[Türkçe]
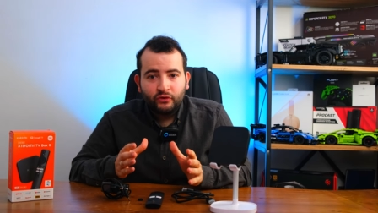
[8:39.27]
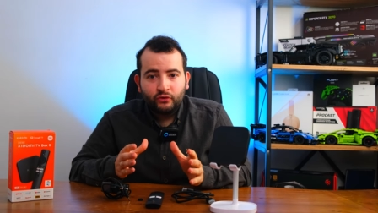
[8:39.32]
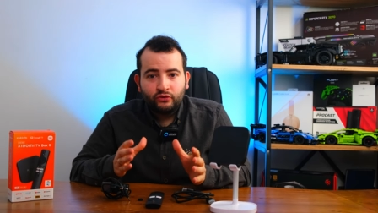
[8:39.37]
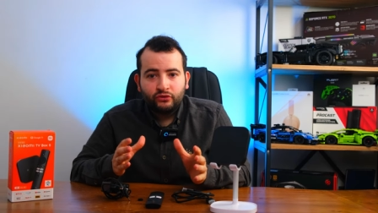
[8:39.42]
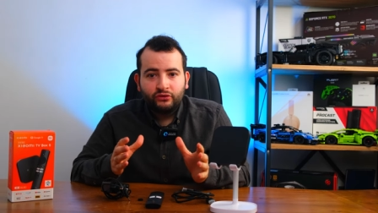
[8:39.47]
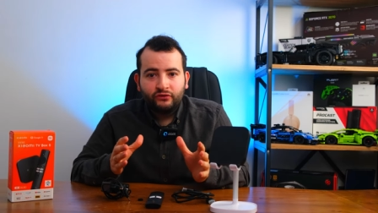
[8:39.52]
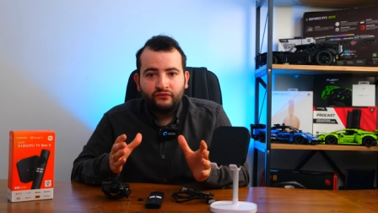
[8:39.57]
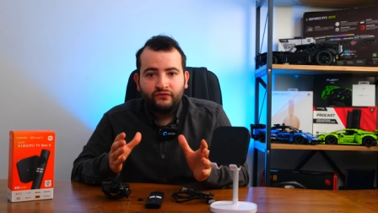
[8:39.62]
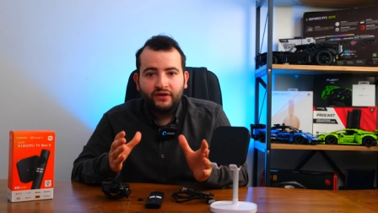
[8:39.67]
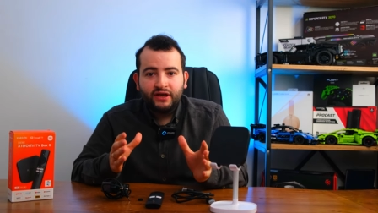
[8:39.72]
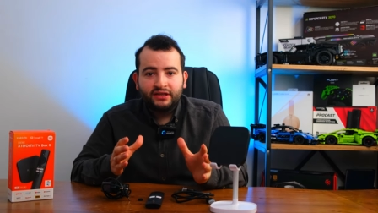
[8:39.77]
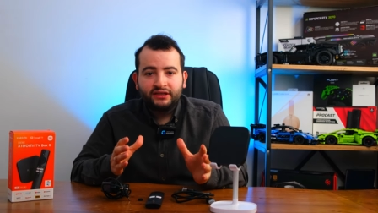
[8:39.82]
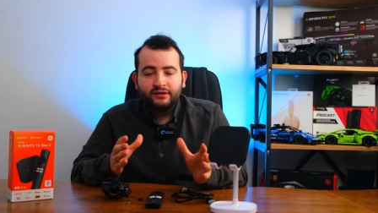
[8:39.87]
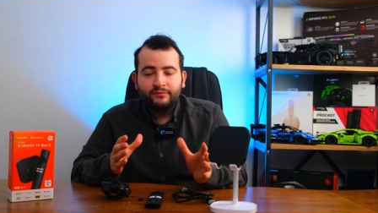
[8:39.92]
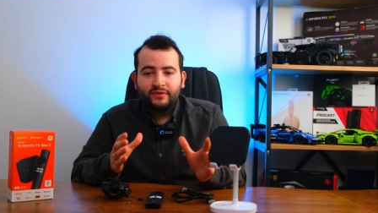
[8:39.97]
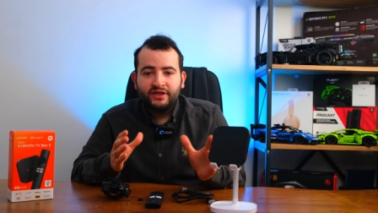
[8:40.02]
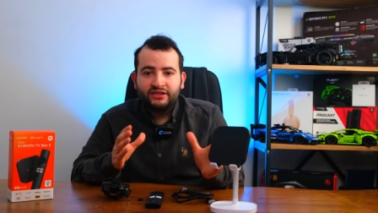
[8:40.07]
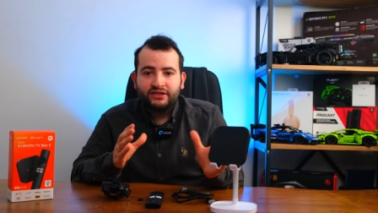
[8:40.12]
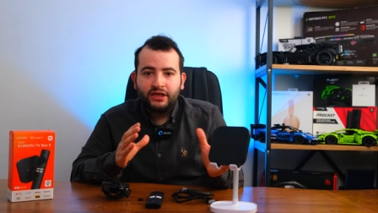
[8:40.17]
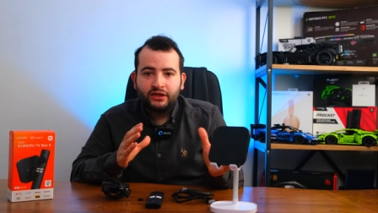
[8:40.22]
Ürünün
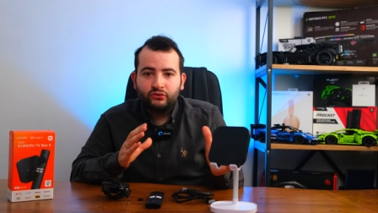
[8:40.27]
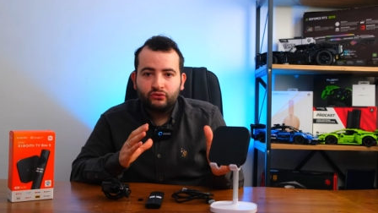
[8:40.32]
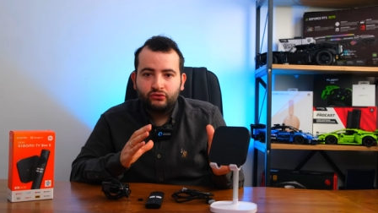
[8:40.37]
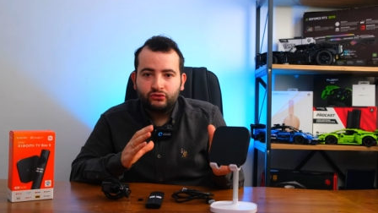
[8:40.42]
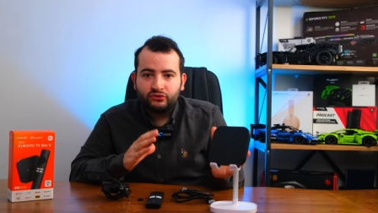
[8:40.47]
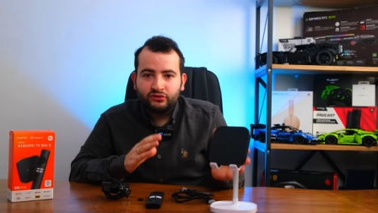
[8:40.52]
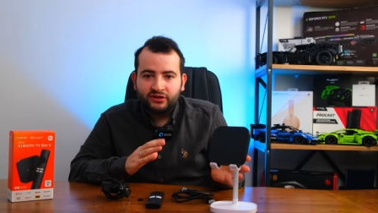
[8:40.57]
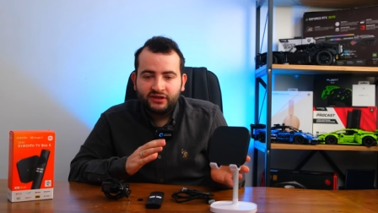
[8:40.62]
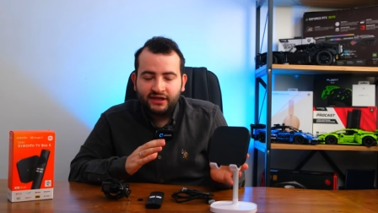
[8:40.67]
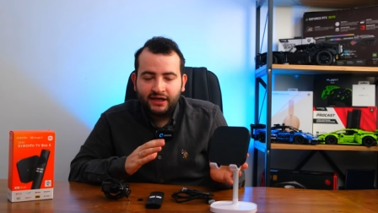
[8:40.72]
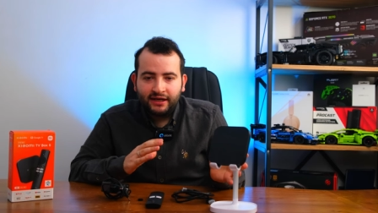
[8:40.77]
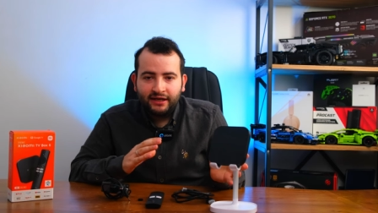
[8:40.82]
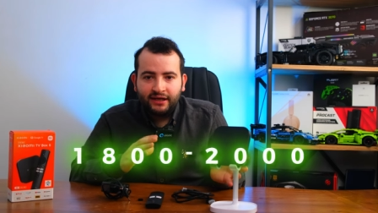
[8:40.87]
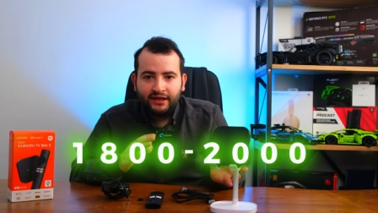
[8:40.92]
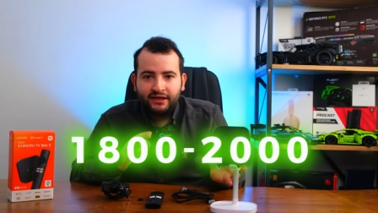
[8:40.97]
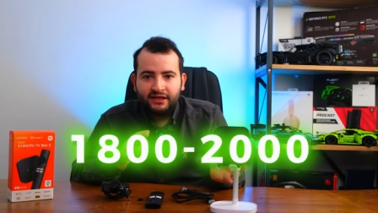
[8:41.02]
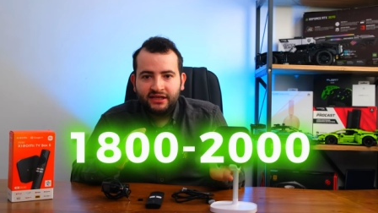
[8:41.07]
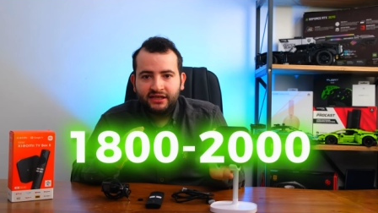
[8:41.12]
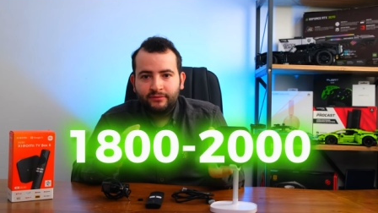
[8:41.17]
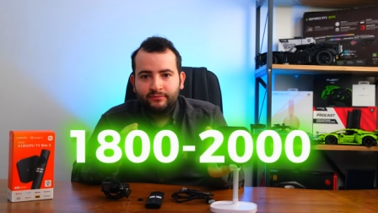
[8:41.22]
fiyatı 1800 lira
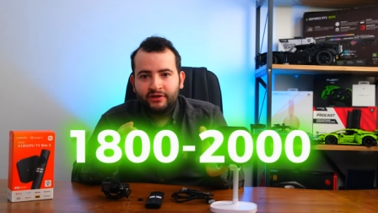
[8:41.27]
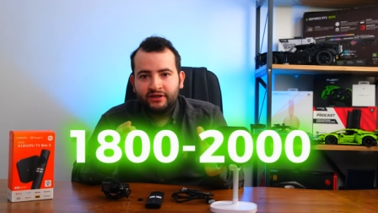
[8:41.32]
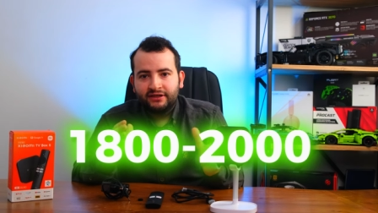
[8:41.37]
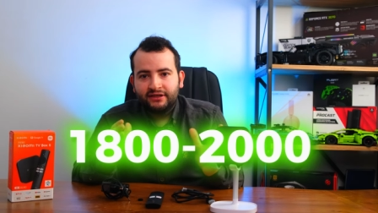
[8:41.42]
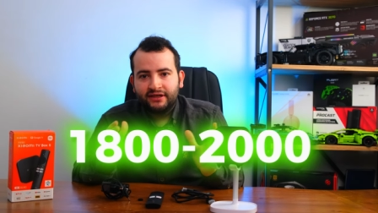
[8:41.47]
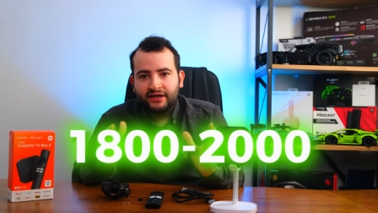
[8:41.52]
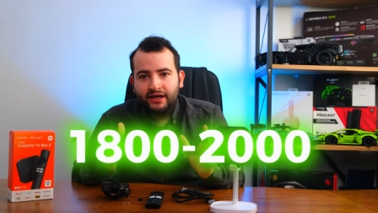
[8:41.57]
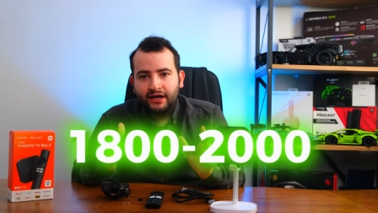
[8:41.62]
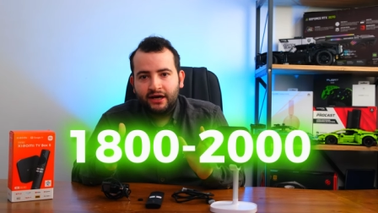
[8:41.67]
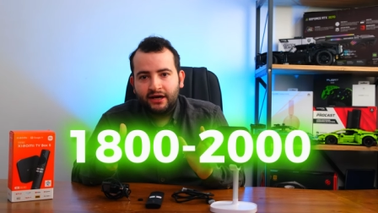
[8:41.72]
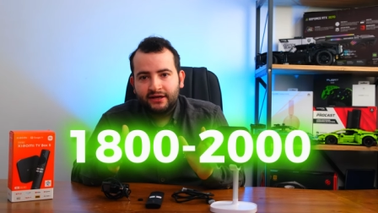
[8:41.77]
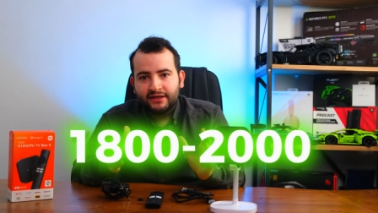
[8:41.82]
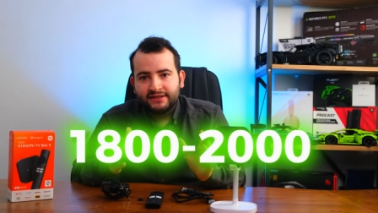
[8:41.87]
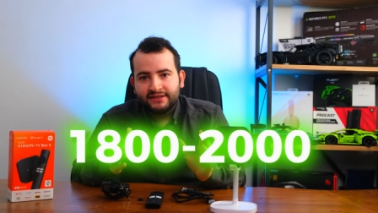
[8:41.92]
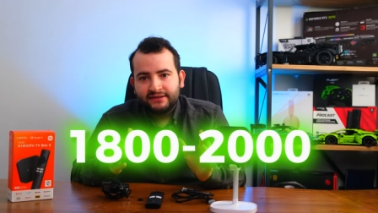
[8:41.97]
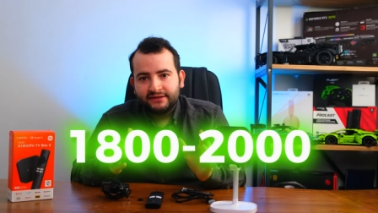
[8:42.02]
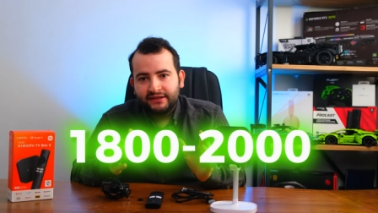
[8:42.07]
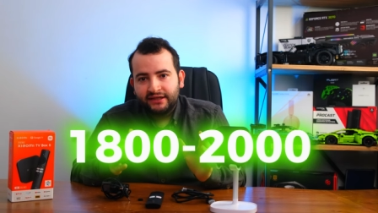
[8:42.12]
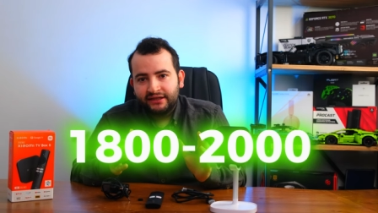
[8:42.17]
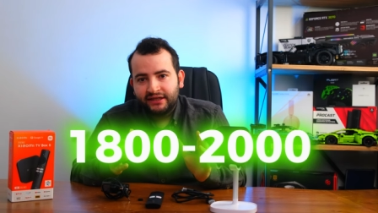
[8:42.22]
ile 2000 lira
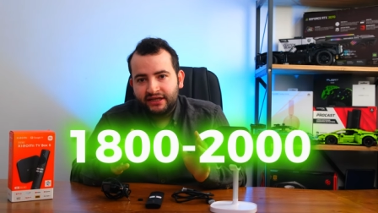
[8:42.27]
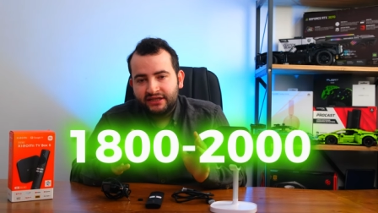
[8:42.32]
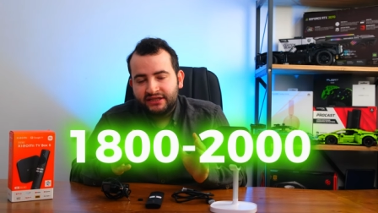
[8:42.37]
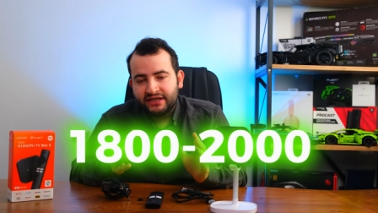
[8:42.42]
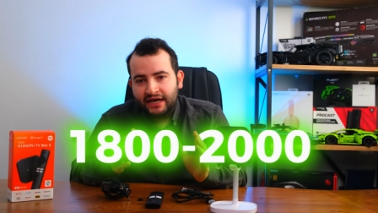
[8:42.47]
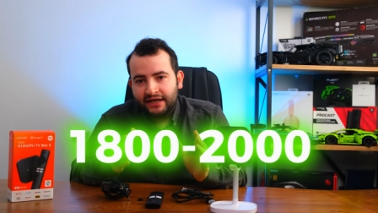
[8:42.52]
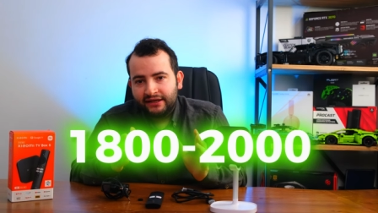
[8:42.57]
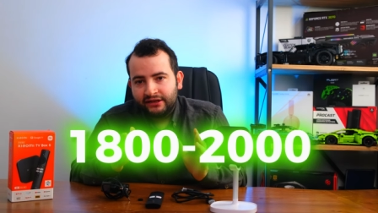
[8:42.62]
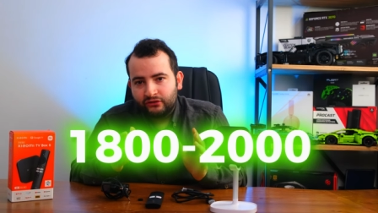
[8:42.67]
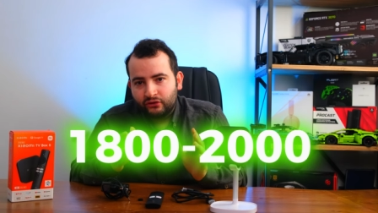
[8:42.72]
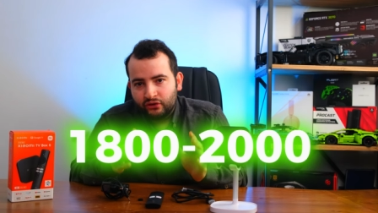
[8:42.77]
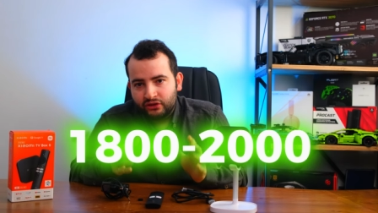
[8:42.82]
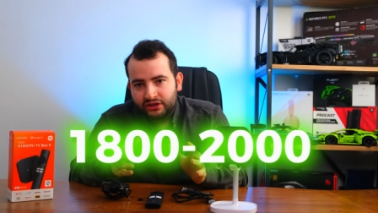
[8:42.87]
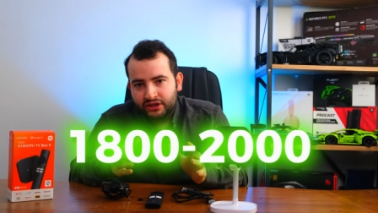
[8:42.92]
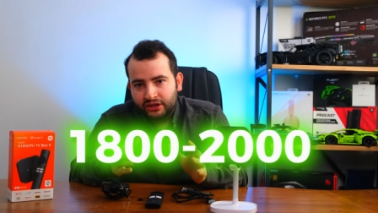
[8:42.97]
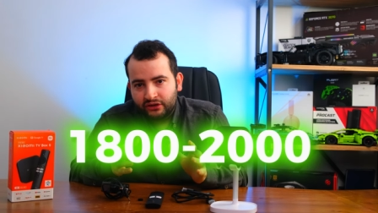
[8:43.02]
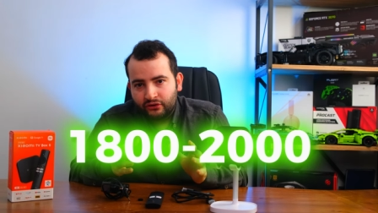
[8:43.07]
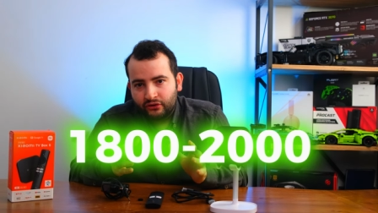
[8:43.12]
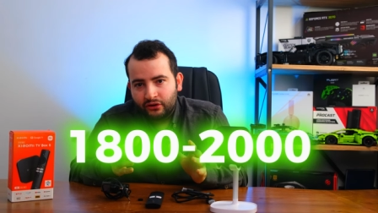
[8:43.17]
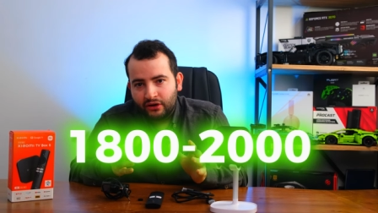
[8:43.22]
arasında değişkenlik
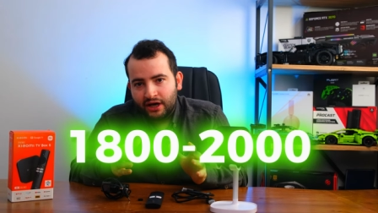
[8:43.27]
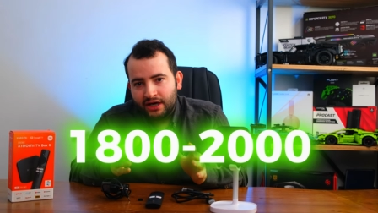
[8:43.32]
gösteriyor.